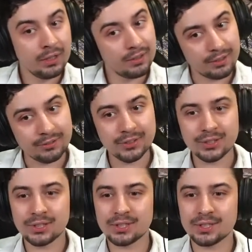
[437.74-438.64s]
No
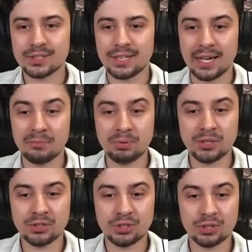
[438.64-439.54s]
więc
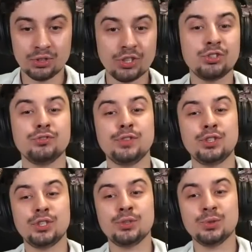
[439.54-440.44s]
E5
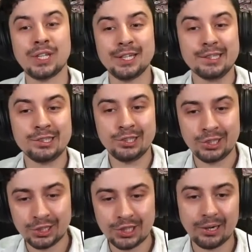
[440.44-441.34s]
rzeczywiście tutaj
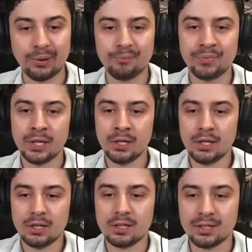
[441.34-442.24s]
nie działa.
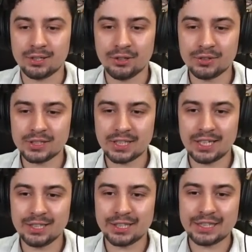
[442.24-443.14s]
No więc
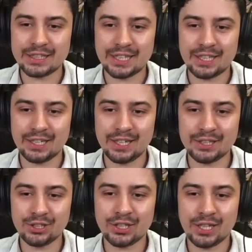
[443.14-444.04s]
Alireza
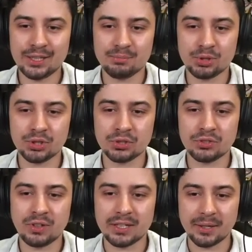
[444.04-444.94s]
leci dalej
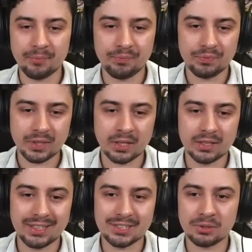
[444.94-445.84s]
przygotowaniem.
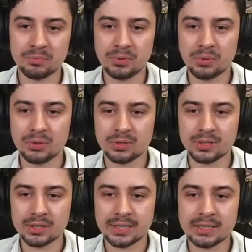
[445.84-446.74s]
Nastąpiło
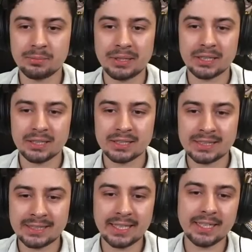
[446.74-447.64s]
Hetman
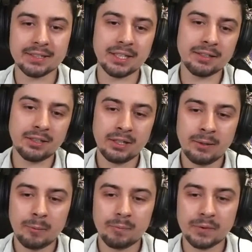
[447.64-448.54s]
C1.
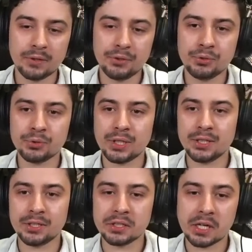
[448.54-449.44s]
No i
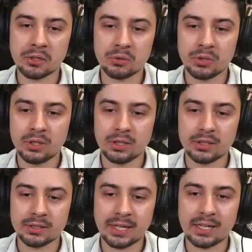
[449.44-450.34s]
tutaj Hikaru
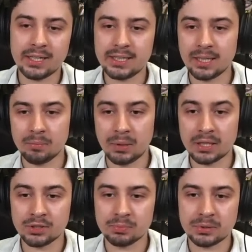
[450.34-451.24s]
y, dalej gra
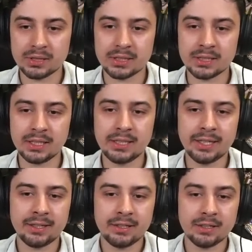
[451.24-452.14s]
bardzo
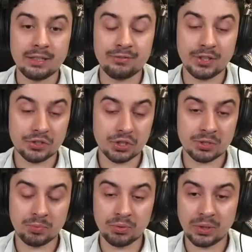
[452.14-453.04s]
precyzyjnie. Y, wieża
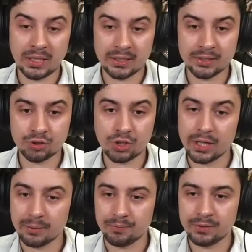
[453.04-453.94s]
zbiła na
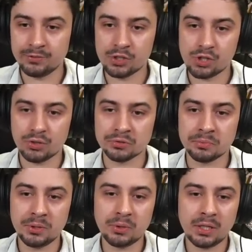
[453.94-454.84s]
D4. Wieża
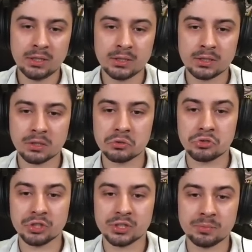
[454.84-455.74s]
odbiła,
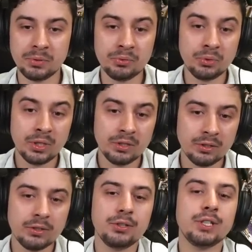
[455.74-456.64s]
skoczek zbił,
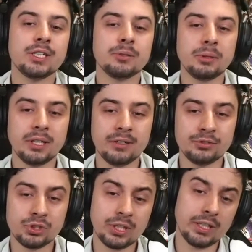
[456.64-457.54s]
no i hetman
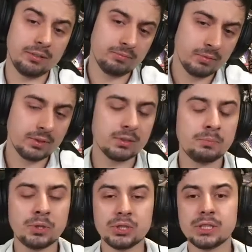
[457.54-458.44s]
F4. Więc
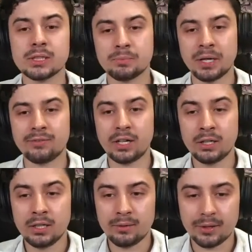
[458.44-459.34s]
prosta
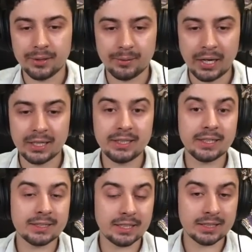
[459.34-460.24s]
sprawa, y, Ali
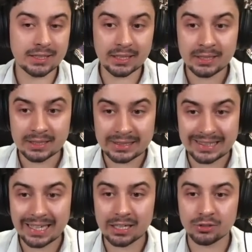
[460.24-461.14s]
Reza chce
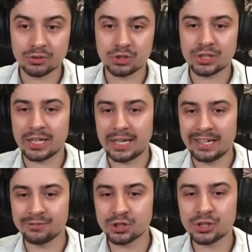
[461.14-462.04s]
zgarnąć na
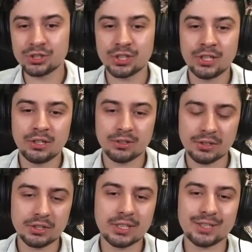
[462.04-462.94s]
F6.
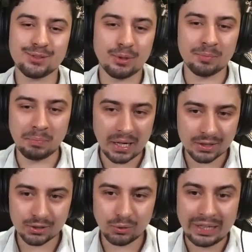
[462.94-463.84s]
No i teraz
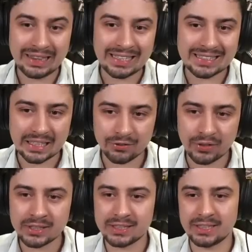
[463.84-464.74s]
bardzo ładna
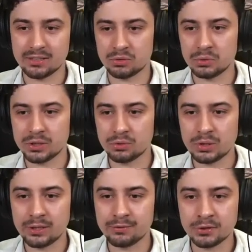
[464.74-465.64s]
sekwencja, która
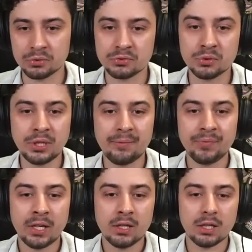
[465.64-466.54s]
tutaj
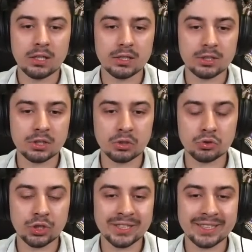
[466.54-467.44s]
wyrównuje.
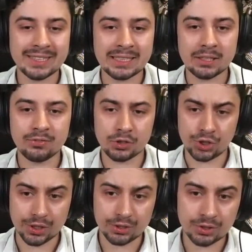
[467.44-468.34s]
Skoczek C2
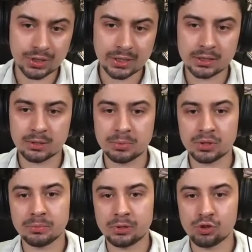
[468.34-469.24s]
szach, to zaraz sobie
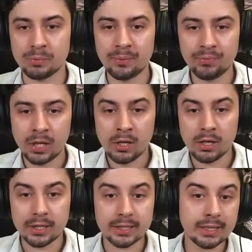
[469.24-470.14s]
zobaczymy.
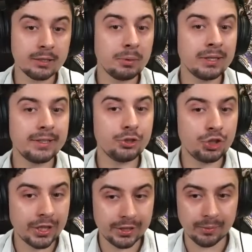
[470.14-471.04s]
Hetman
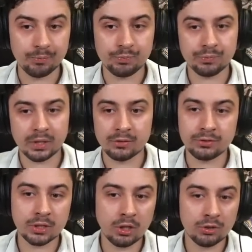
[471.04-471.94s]
D7
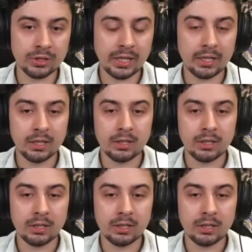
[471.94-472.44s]
wygląda